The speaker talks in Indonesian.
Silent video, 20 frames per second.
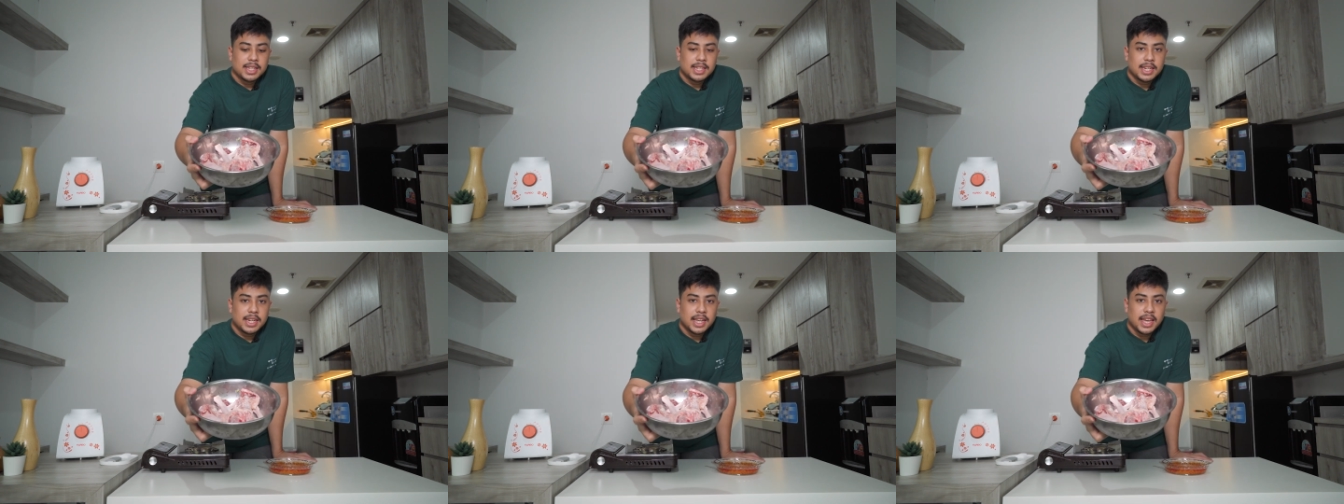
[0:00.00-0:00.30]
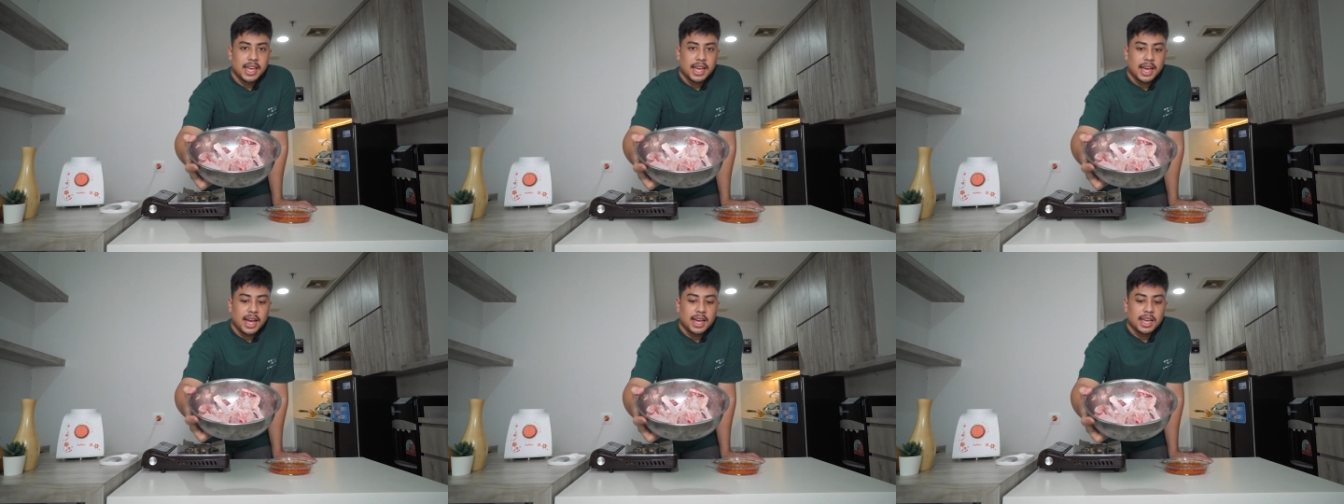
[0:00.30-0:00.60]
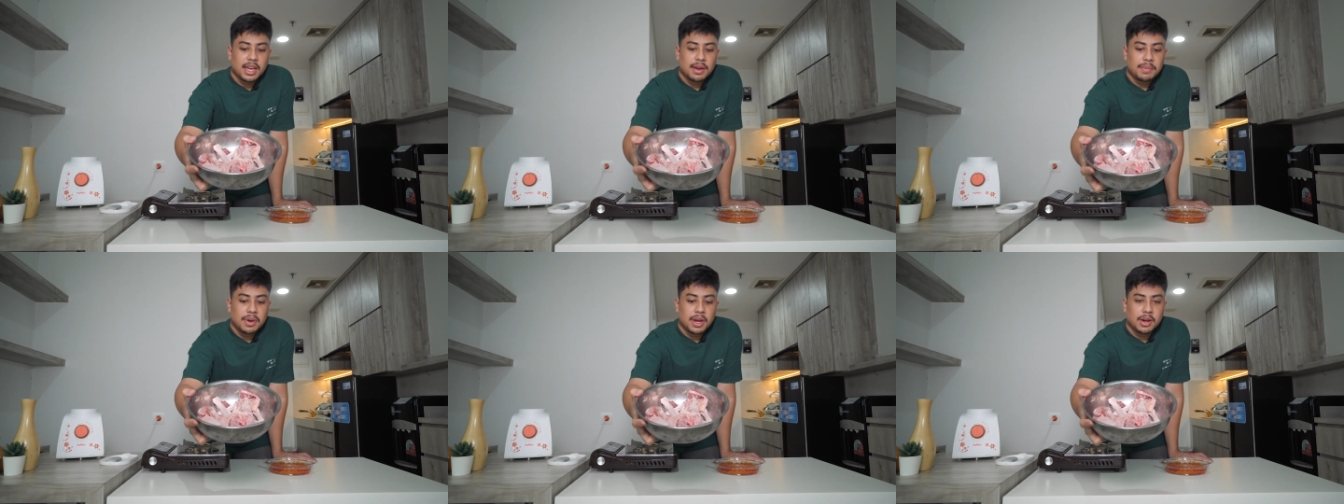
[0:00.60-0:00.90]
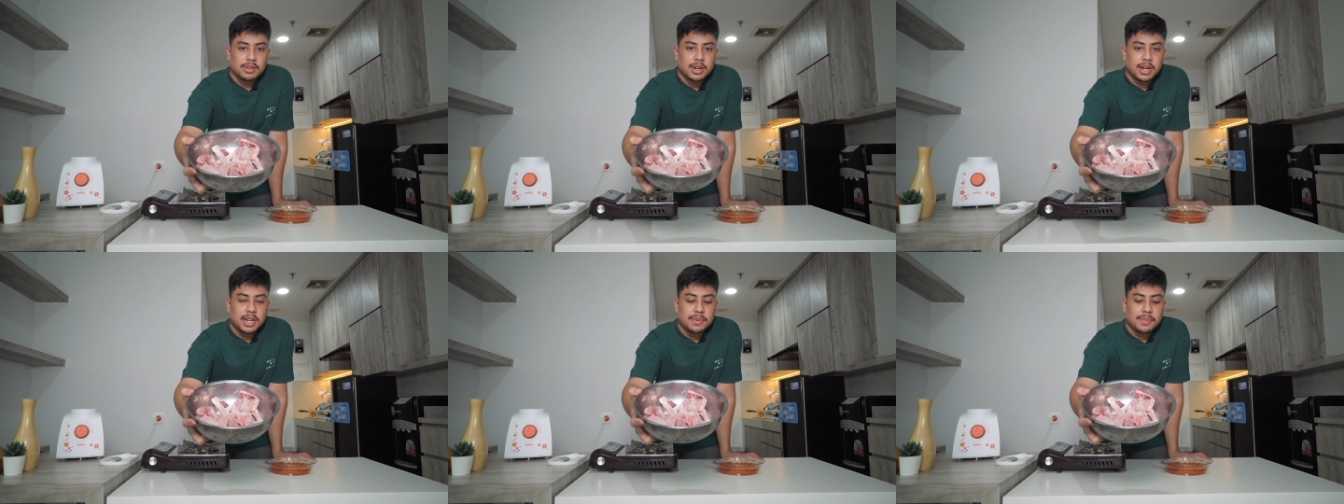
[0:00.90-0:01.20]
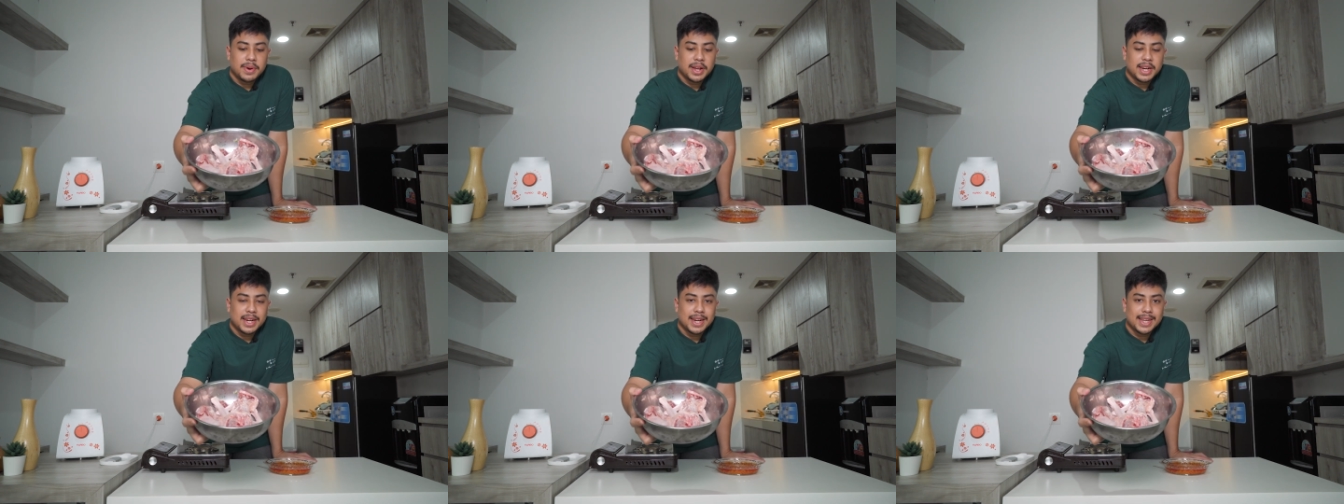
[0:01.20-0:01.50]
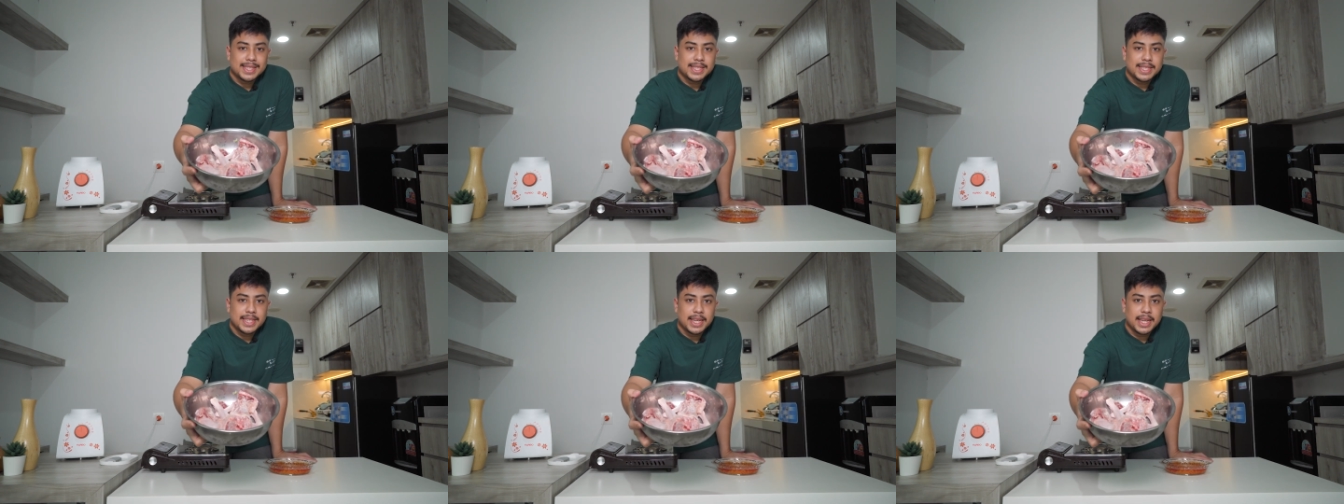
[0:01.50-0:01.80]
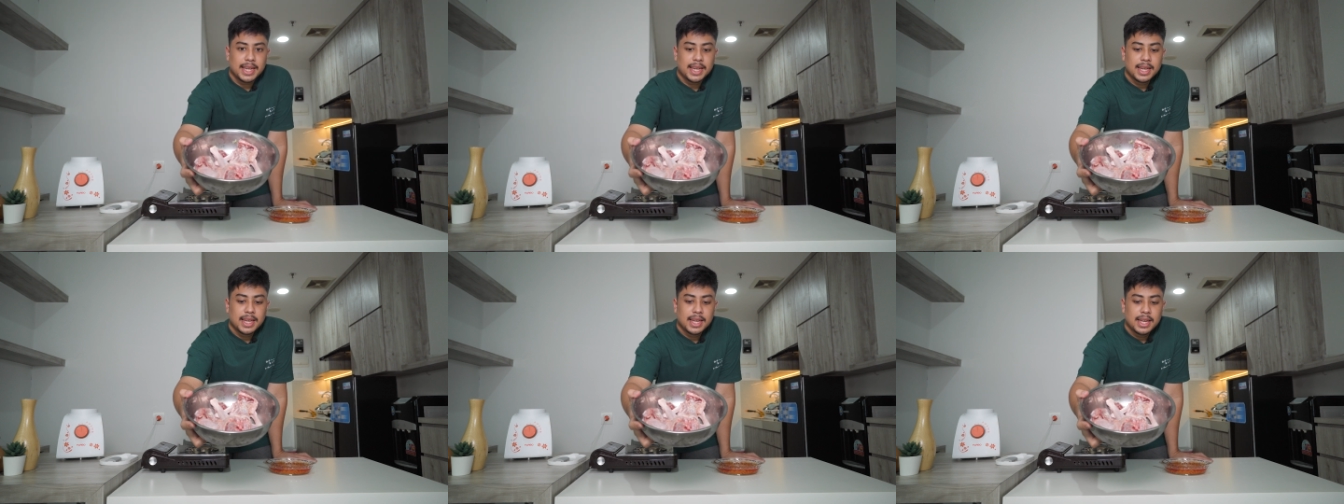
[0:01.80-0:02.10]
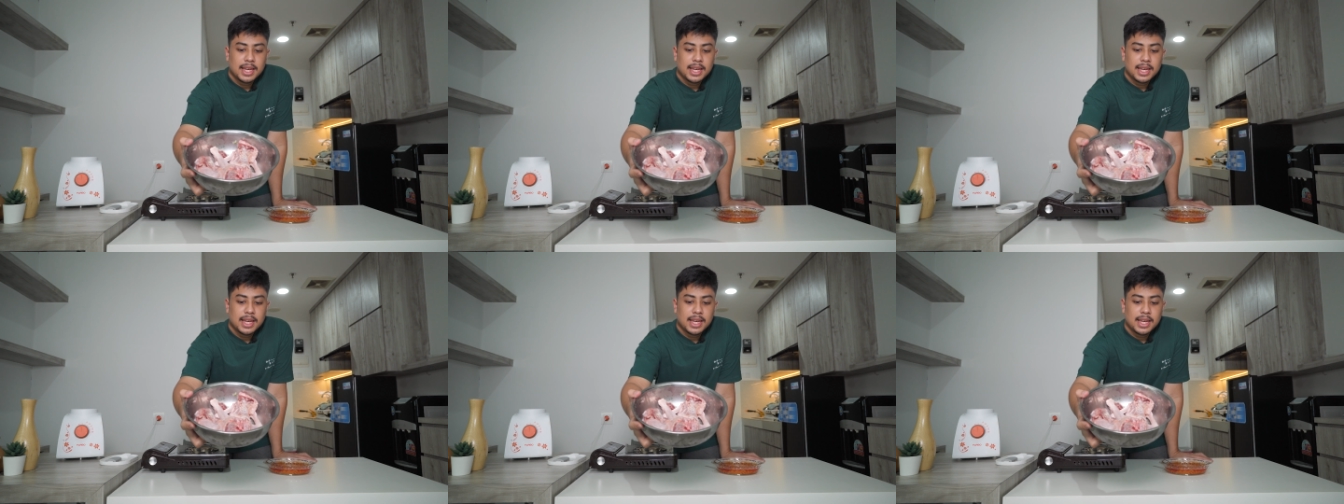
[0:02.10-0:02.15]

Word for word: ini nih ayamnya udah dimarinasi.